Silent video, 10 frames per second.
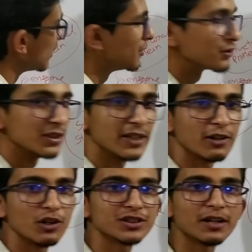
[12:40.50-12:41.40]
লিউসিন
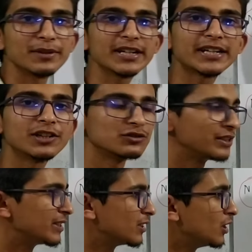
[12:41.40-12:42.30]
এগুলো হচ্ছে আমাদের
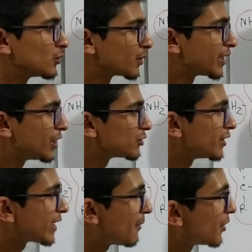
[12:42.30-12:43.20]
কিটোজেনিক তো
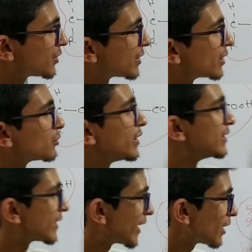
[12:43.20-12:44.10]
কিটোজেনিক অ্যামাইনোসিডটা যদি
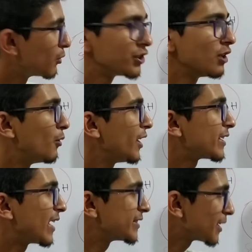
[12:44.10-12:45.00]
যে ক্যাটাবলিজম হয়
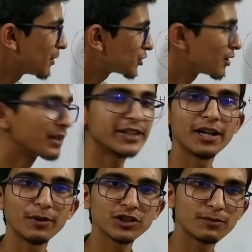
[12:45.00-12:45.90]
ট্রান্সঅ্যামাইশন আর
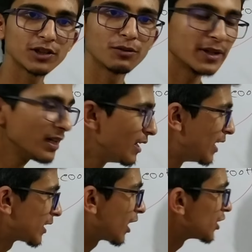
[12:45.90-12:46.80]
ডিএমআইশনের মাধ্যমে
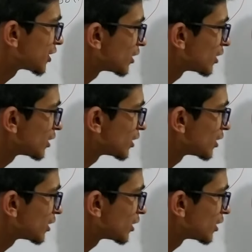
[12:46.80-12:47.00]
তাহলে সে